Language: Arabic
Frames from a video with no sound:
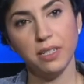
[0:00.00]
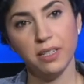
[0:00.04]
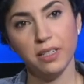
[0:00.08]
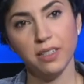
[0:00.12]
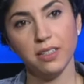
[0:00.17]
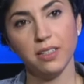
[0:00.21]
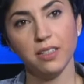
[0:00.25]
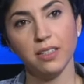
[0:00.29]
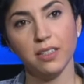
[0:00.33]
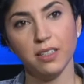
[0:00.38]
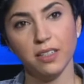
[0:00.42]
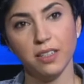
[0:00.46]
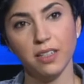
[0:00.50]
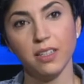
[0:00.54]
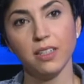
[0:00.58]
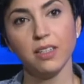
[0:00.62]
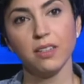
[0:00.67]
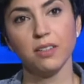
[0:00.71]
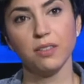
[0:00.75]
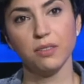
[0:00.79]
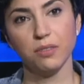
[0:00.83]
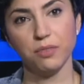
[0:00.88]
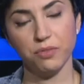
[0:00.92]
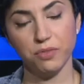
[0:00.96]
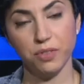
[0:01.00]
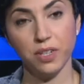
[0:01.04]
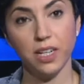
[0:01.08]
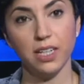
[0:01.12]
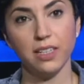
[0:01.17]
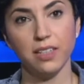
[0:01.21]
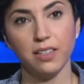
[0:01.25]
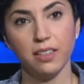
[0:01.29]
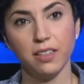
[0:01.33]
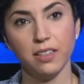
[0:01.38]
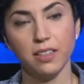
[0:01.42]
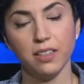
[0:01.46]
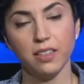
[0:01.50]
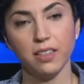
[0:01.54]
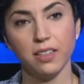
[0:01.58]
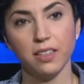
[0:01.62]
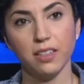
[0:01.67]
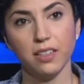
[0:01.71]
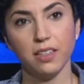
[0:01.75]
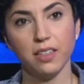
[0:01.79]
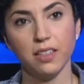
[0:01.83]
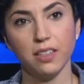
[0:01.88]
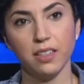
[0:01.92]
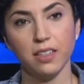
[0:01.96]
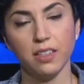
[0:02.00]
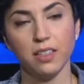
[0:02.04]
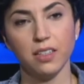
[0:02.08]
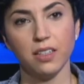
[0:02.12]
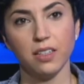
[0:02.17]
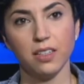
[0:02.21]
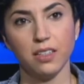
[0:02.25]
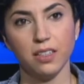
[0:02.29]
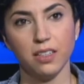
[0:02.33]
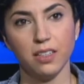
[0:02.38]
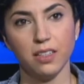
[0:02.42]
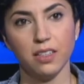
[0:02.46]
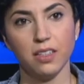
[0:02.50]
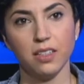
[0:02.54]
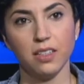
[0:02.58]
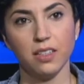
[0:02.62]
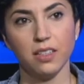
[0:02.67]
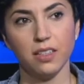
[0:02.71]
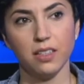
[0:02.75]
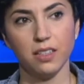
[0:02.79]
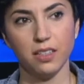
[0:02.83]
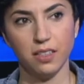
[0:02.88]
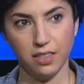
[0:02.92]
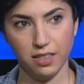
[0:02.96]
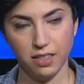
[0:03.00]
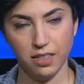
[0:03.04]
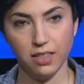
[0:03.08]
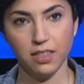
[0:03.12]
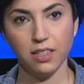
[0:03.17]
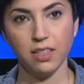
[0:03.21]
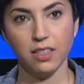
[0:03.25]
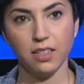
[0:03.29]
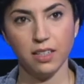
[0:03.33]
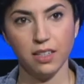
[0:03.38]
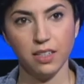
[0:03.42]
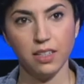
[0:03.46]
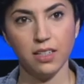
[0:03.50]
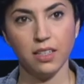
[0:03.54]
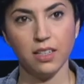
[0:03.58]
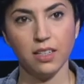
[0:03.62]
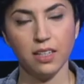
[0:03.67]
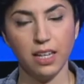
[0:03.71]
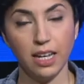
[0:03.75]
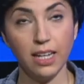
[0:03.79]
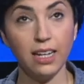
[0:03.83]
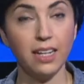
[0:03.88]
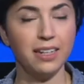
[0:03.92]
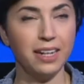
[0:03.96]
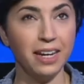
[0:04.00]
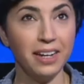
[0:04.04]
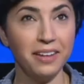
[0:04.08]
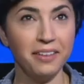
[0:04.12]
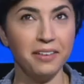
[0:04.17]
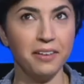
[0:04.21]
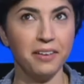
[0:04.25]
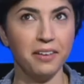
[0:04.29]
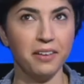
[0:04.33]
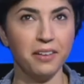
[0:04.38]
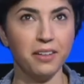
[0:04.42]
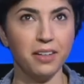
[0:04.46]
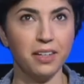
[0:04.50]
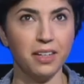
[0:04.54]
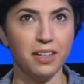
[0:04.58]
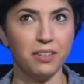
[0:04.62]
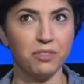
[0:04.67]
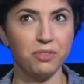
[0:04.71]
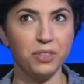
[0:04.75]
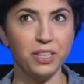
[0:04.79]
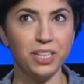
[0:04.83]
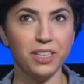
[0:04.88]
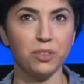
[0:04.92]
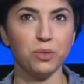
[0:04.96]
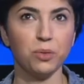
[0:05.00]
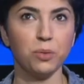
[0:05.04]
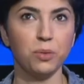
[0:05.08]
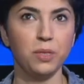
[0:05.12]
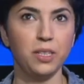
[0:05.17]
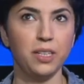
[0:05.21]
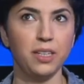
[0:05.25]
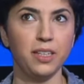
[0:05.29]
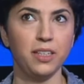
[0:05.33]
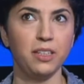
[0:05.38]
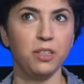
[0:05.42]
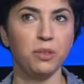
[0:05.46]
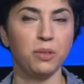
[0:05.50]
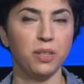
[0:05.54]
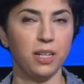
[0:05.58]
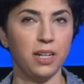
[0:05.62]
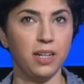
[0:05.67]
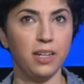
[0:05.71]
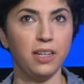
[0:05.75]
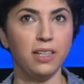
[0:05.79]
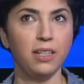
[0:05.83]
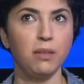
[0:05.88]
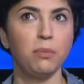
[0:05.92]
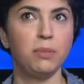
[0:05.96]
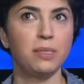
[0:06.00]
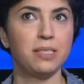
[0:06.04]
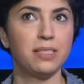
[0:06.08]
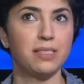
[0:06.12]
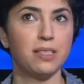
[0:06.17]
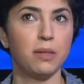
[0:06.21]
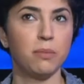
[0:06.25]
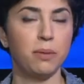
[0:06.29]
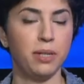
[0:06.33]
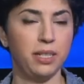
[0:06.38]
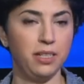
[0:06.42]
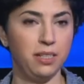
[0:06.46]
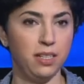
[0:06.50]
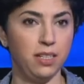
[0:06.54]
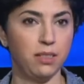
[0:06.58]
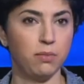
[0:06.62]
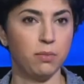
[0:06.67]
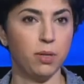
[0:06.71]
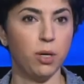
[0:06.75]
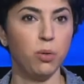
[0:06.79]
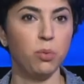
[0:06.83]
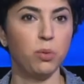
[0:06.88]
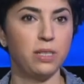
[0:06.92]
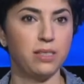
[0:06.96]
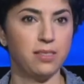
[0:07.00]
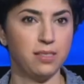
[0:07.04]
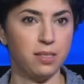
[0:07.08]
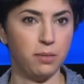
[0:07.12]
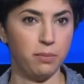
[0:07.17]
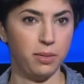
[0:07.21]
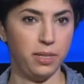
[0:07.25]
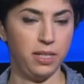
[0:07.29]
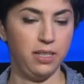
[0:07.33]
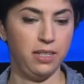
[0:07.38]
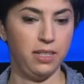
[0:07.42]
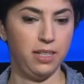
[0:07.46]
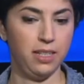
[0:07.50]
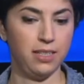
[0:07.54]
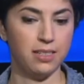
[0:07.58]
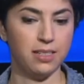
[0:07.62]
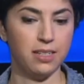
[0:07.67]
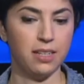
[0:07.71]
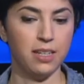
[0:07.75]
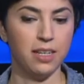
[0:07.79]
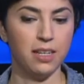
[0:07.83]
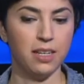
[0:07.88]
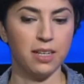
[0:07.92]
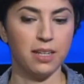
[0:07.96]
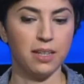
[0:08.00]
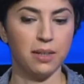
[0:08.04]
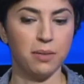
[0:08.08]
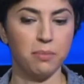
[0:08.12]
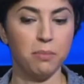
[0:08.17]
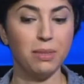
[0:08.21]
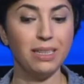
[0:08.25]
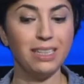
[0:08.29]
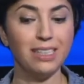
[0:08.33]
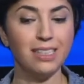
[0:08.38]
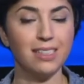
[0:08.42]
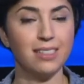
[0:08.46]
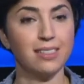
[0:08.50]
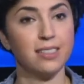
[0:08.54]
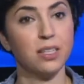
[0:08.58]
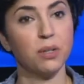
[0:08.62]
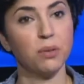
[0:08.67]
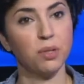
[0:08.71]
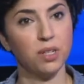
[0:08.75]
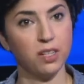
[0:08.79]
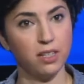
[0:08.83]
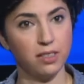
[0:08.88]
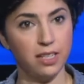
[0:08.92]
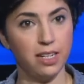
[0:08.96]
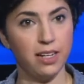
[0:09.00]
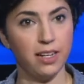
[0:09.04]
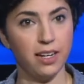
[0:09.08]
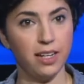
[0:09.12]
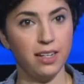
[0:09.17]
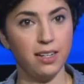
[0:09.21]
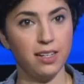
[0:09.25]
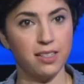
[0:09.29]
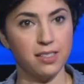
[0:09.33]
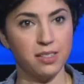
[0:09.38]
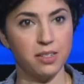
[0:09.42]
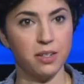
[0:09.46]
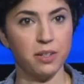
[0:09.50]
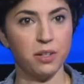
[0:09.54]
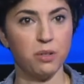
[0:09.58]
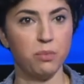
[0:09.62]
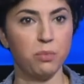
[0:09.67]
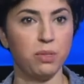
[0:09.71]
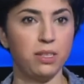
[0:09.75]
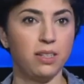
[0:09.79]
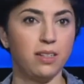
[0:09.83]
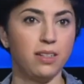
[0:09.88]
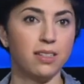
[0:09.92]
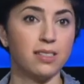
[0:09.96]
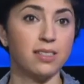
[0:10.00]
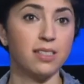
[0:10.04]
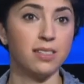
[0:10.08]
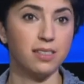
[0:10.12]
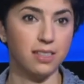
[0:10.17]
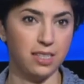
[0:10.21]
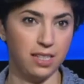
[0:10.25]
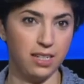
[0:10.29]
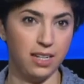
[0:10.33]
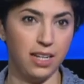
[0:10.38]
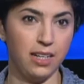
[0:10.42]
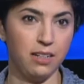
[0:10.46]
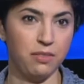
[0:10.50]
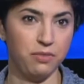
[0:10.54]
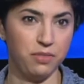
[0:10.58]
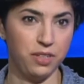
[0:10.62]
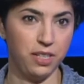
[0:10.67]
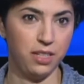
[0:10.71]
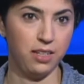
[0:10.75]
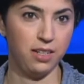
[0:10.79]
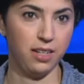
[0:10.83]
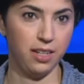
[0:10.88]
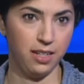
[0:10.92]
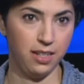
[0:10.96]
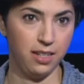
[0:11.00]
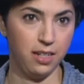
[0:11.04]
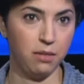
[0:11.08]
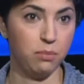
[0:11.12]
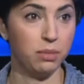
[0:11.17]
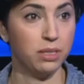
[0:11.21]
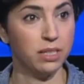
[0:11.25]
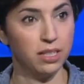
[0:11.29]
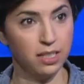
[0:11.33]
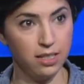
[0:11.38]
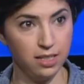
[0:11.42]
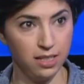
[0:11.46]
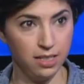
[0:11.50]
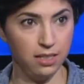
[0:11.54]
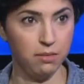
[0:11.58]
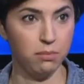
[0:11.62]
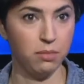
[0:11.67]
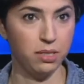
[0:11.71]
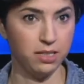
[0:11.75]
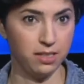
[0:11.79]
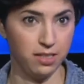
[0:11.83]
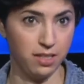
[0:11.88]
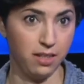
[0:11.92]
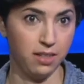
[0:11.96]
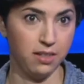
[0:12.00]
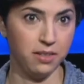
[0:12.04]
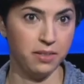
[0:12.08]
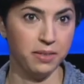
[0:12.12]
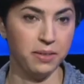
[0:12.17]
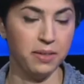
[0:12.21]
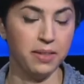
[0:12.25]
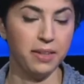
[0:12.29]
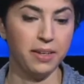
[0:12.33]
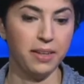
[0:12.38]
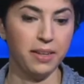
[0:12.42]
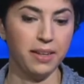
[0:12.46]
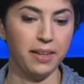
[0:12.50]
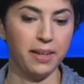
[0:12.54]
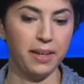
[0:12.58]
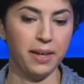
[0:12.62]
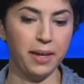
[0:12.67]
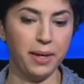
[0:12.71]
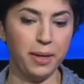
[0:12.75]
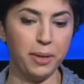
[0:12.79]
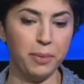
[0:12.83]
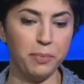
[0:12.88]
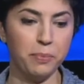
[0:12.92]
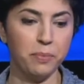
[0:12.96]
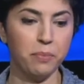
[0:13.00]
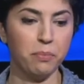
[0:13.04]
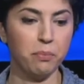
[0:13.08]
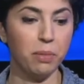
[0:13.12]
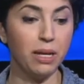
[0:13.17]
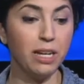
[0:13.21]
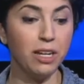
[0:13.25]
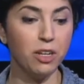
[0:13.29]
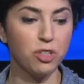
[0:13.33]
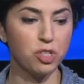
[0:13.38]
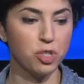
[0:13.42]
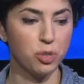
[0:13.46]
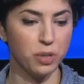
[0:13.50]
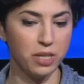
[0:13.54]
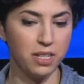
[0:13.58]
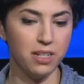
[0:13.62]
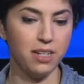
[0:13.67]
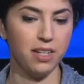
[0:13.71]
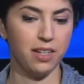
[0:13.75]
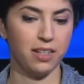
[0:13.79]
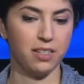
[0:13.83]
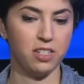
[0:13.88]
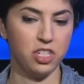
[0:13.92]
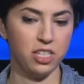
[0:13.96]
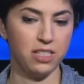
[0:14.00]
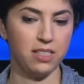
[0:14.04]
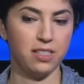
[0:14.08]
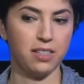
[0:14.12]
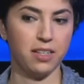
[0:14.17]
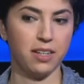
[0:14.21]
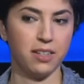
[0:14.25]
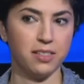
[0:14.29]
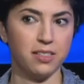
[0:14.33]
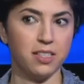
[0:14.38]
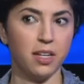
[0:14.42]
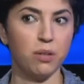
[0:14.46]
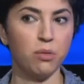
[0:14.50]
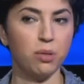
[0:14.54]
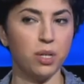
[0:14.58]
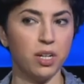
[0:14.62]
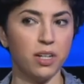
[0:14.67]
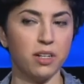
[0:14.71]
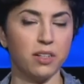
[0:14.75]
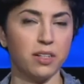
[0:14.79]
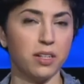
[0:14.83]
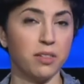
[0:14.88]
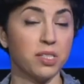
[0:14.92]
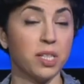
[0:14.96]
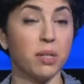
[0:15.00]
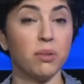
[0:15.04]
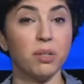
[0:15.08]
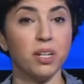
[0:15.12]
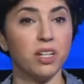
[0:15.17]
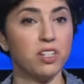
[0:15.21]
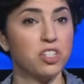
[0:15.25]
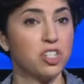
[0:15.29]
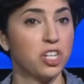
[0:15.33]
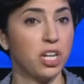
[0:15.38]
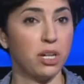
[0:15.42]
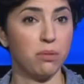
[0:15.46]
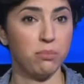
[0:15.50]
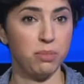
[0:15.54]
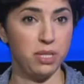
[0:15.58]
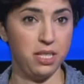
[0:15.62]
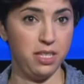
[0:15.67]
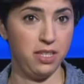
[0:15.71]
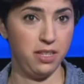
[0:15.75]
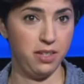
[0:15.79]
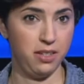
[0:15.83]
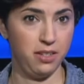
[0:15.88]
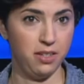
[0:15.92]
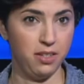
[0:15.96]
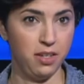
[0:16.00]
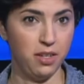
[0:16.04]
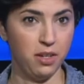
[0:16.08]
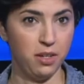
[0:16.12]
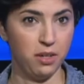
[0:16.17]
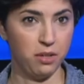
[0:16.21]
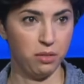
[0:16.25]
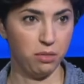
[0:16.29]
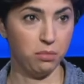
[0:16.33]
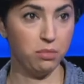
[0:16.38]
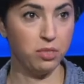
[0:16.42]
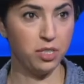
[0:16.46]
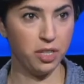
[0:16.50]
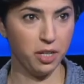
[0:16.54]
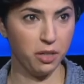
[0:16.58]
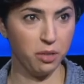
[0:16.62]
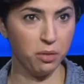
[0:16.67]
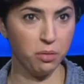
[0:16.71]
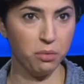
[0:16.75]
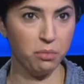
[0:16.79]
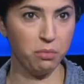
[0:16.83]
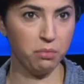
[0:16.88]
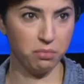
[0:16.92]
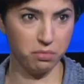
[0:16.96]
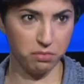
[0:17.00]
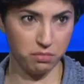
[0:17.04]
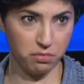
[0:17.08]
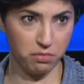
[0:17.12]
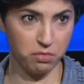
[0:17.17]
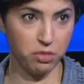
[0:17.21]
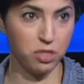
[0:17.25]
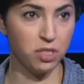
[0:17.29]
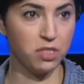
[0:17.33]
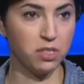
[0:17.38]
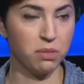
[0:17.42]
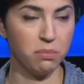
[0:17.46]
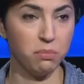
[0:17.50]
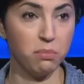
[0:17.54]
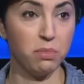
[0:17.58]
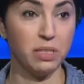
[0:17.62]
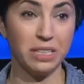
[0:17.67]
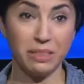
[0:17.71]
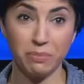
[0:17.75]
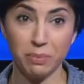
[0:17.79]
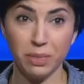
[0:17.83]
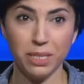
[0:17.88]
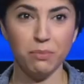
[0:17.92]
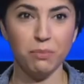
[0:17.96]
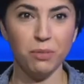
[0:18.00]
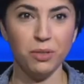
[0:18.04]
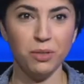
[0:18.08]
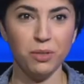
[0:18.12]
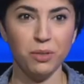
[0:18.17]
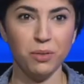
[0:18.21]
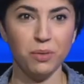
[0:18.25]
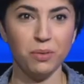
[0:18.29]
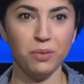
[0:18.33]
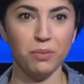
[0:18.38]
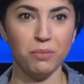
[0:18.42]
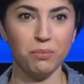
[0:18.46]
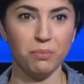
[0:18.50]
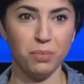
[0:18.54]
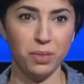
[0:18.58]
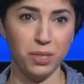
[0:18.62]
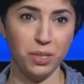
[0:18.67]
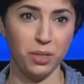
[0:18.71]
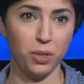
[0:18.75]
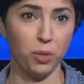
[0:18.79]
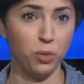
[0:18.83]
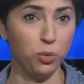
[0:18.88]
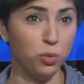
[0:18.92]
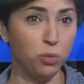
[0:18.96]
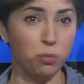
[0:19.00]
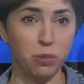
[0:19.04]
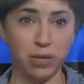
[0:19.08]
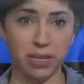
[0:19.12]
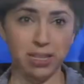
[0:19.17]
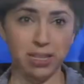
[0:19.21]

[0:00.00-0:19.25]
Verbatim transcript: الشبه يلي نحن هلا عايشينها و 72 يلي عم نشوفها كلنا هلا نحن فيك تقولي انه الحاله بالسبعينات باول السبعينات آه، مثل الثورات اللي هلا صاروا من سنه ال 2000 لهلا بكل المنطقه بلشوا هن عن جد كثوره كثورات شعبيه وانتهوا جزء كبير منهم بحروب